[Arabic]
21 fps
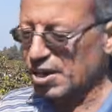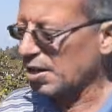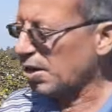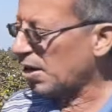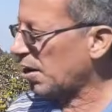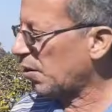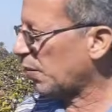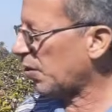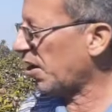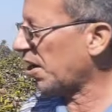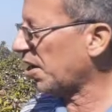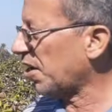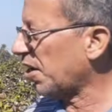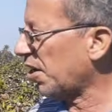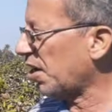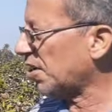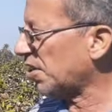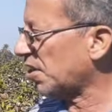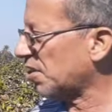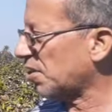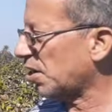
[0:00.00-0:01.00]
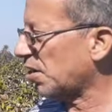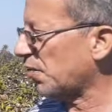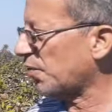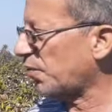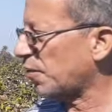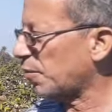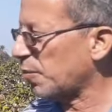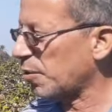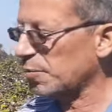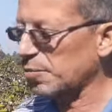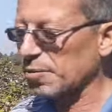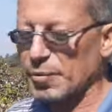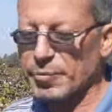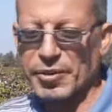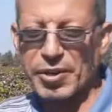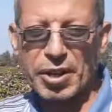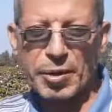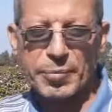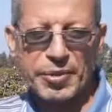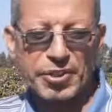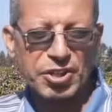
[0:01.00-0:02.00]
ولكن هذا الصنف بيبدا من
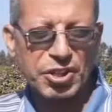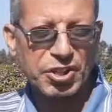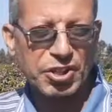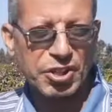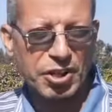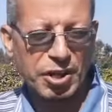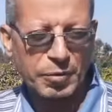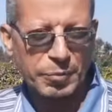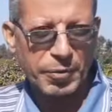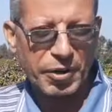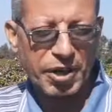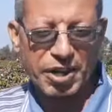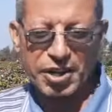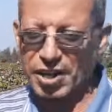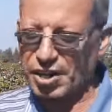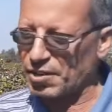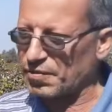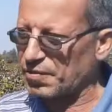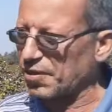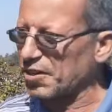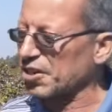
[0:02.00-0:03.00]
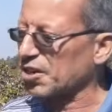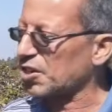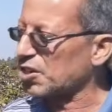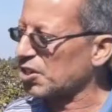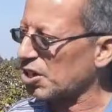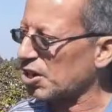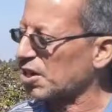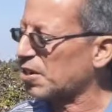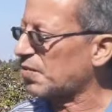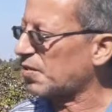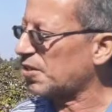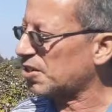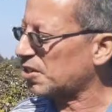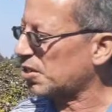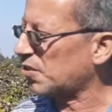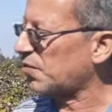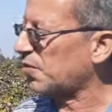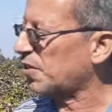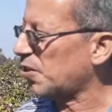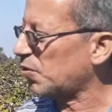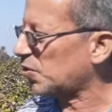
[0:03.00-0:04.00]
15 4 يعني فرق شهر بين
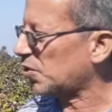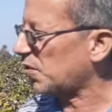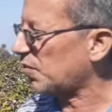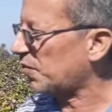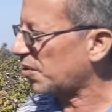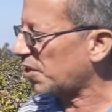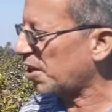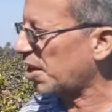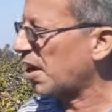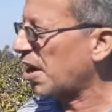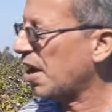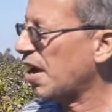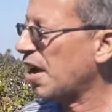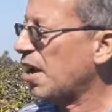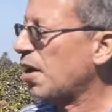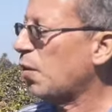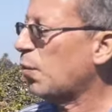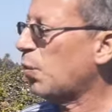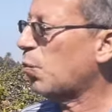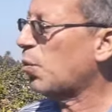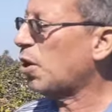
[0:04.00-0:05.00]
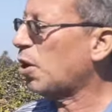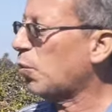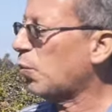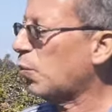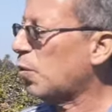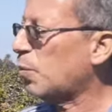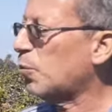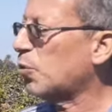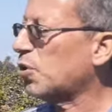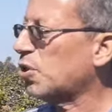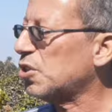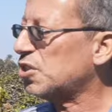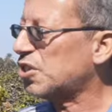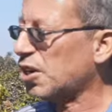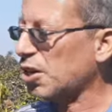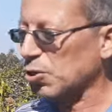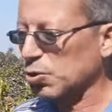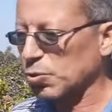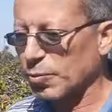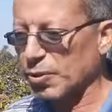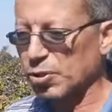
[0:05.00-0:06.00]
الصنف ده والصنف ده وممكن
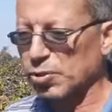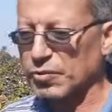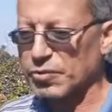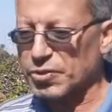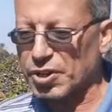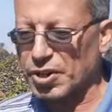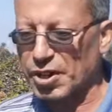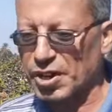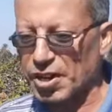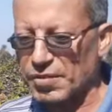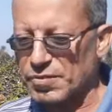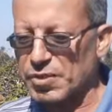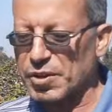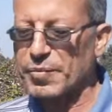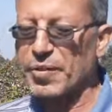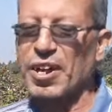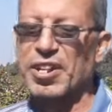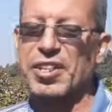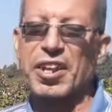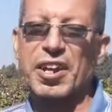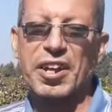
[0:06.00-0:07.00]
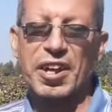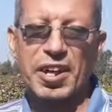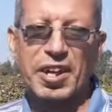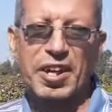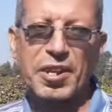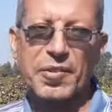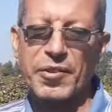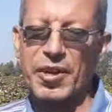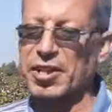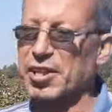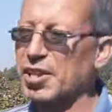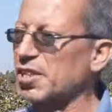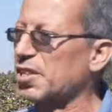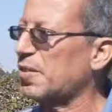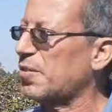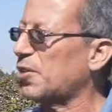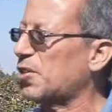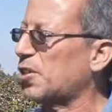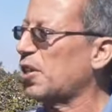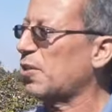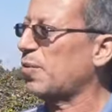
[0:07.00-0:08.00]
زراعته برضه في شهر خمسة بعد الغل بعد انت
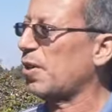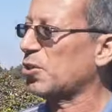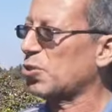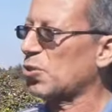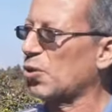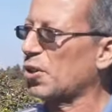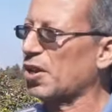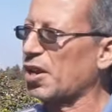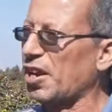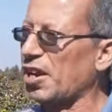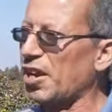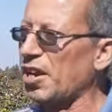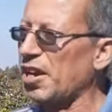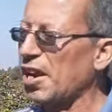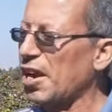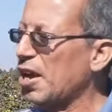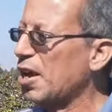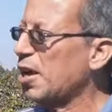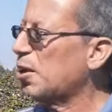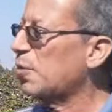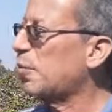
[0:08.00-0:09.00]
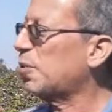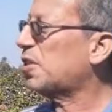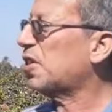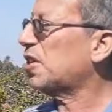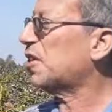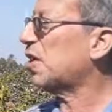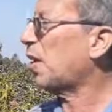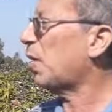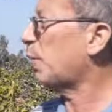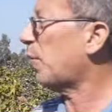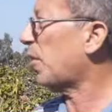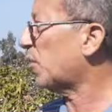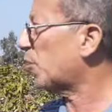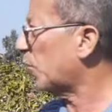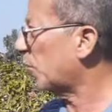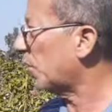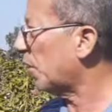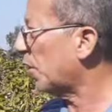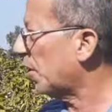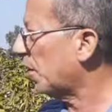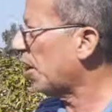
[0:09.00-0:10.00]
بتشيل محصول الغل بتزرع
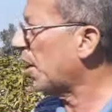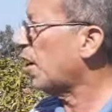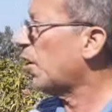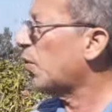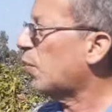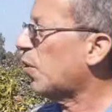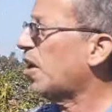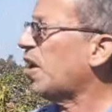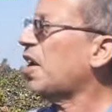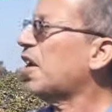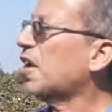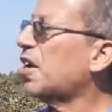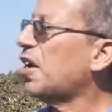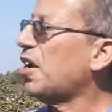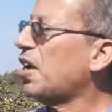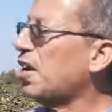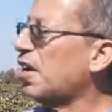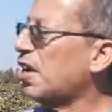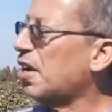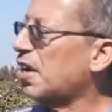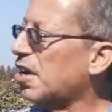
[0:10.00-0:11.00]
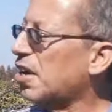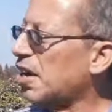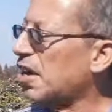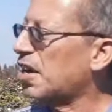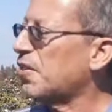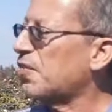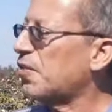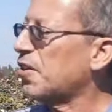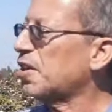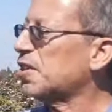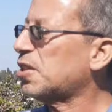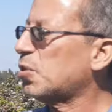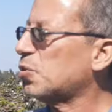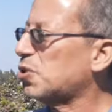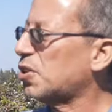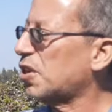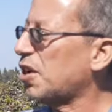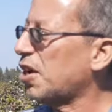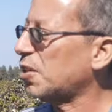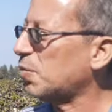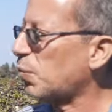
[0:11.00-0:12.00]
المحصول ده ولكن في
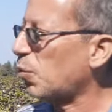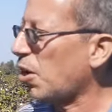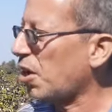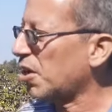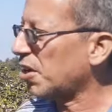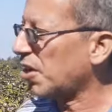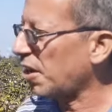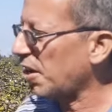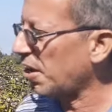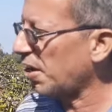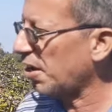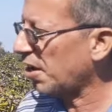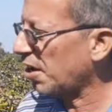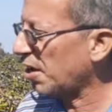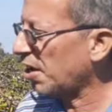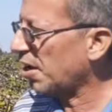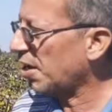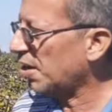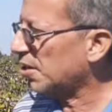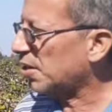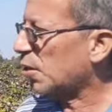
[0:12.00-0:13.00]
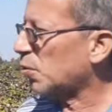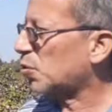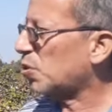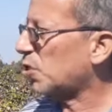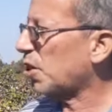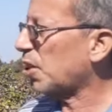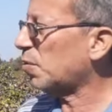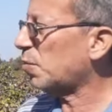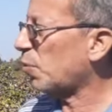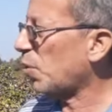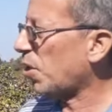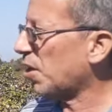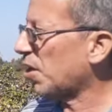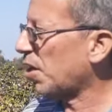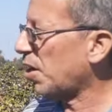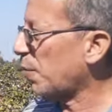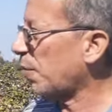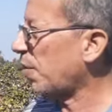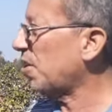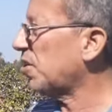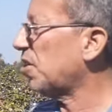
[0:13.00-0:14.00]
توصيات معينه توصيات
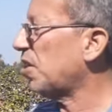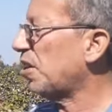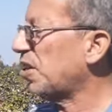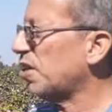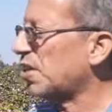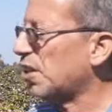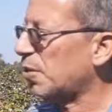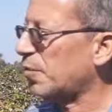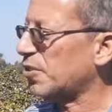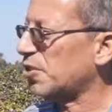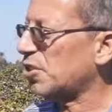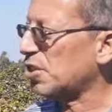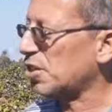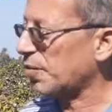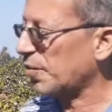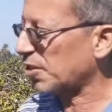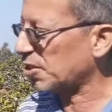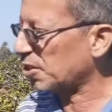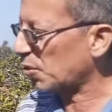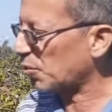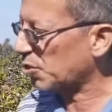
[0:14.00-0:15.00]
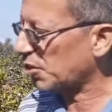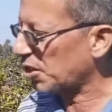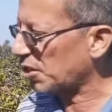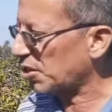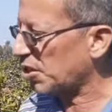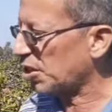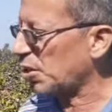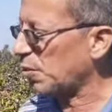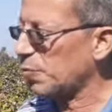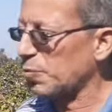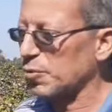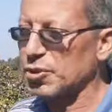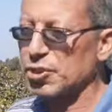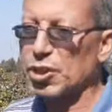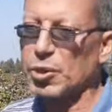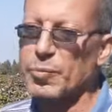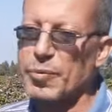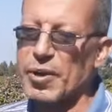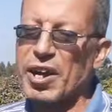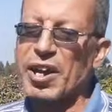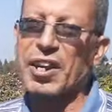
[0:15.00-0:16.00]
معينه بحيث ان انت لو مشيت تبع التوصيات دي
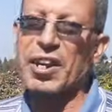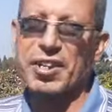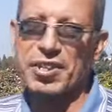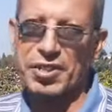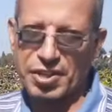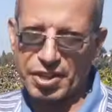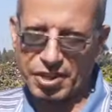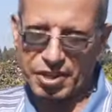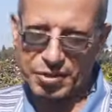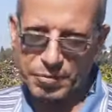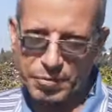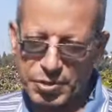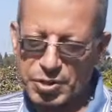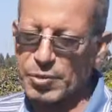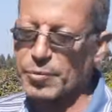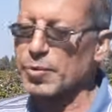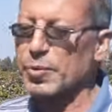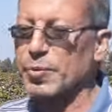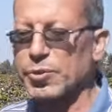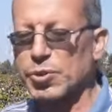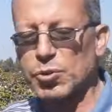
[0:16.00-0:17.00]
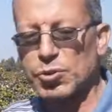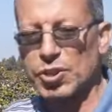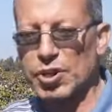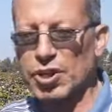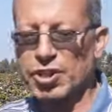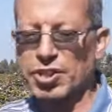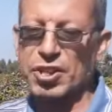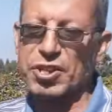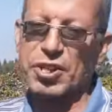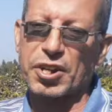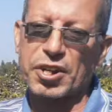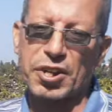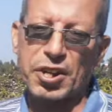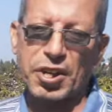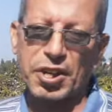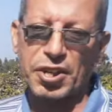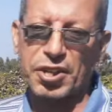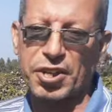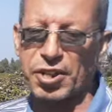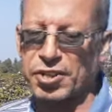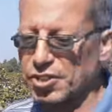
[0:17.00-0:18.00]
بتجيب اعلى انتاج بتجيب طيب. توصل
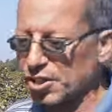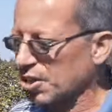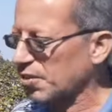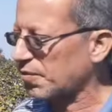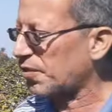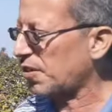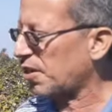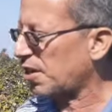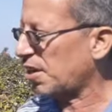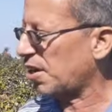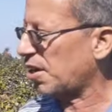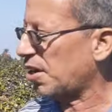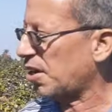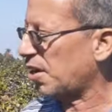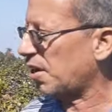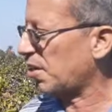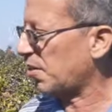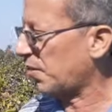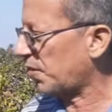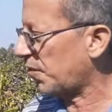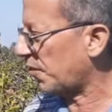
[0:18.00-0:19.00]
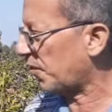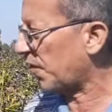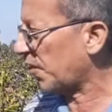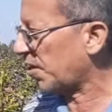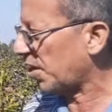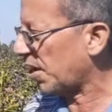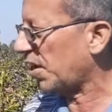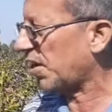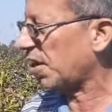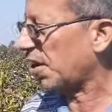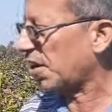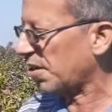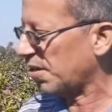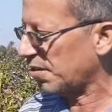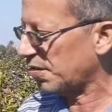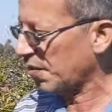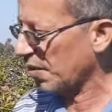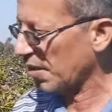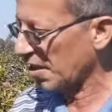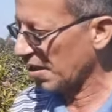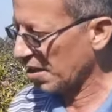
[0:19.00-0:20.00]
11 جنطار في في الفدان يعني
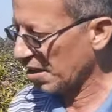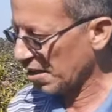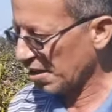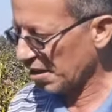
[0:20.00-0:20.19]
طب اهم